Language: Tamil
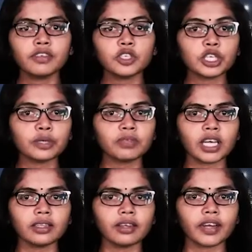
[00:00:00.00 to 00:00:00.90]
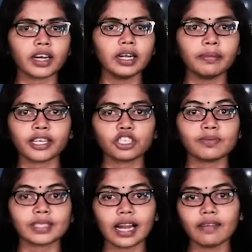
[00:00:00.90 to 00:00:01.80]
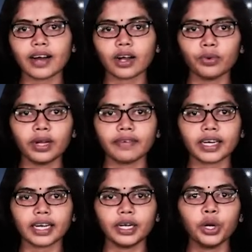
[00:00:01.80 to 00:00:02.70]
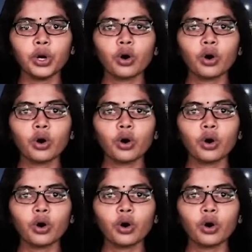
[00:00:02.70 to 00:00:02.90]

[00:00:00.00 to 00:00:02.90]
விஷயம் தெரிந்தவர்கள் மற்றும் செல்வாக்குள்ளவர்கள்